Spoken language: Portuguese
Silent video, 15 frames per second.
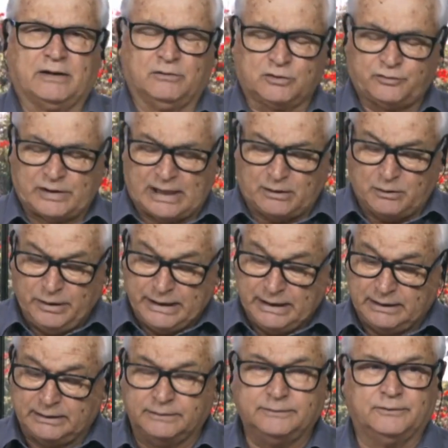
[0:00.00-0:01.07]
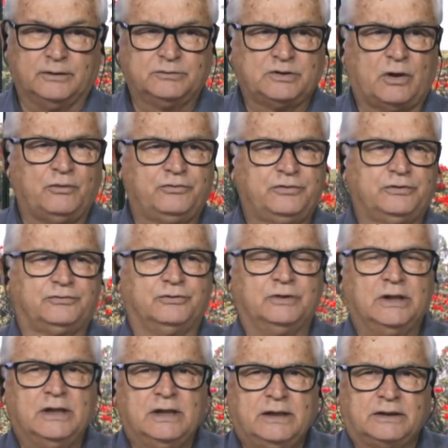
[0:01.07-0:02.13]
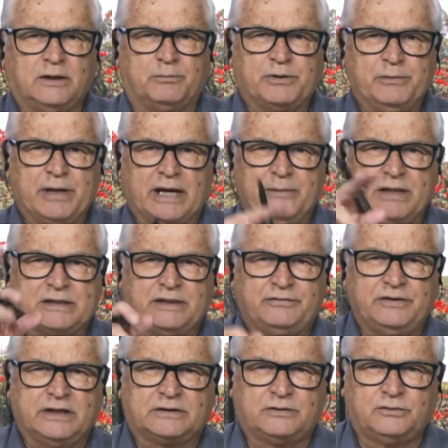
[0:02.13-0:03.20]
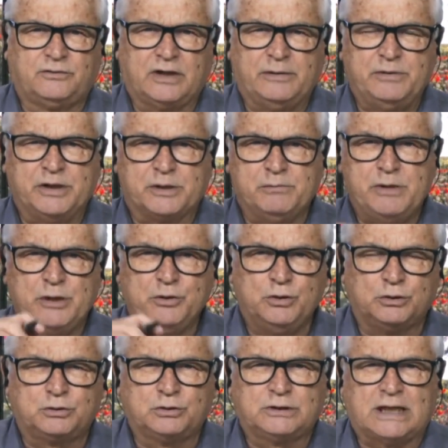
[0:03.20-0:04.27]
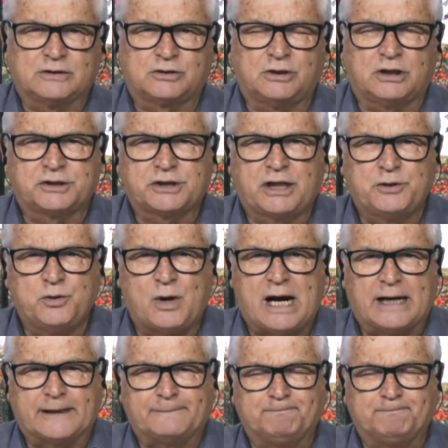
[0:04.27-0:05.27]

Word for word: bem, então vamos falar com ele. Vamos ao vivo. Então, primeiramente, a vinheta do Vladimir, Minuto da Soja no